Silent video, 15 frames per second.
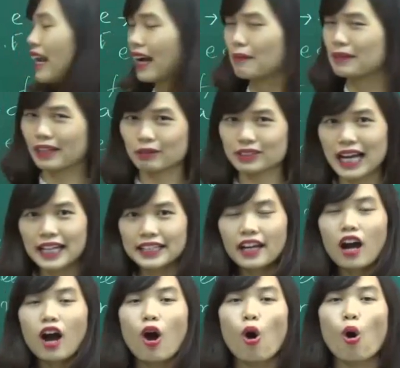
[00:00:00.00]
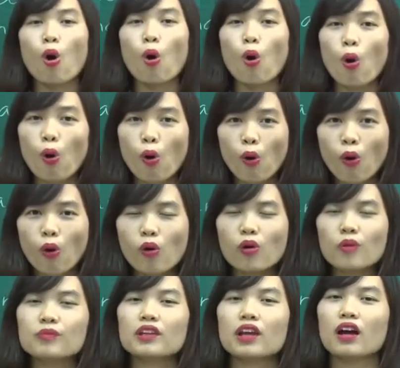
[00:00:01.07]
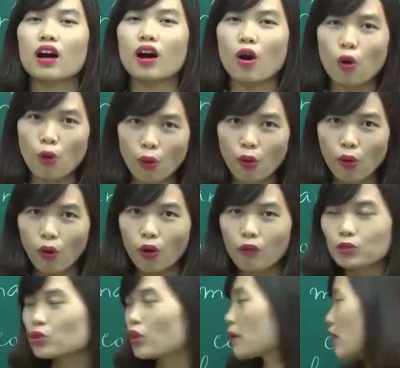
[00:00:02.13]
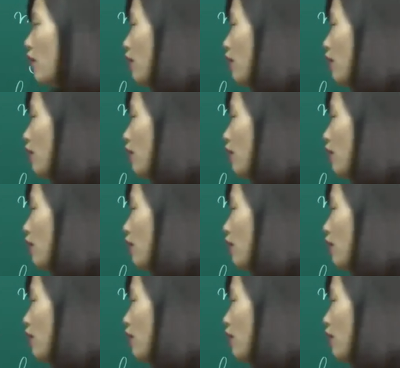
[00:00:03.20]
là các bạn kéo dài nhá. O, O. Ví dụ các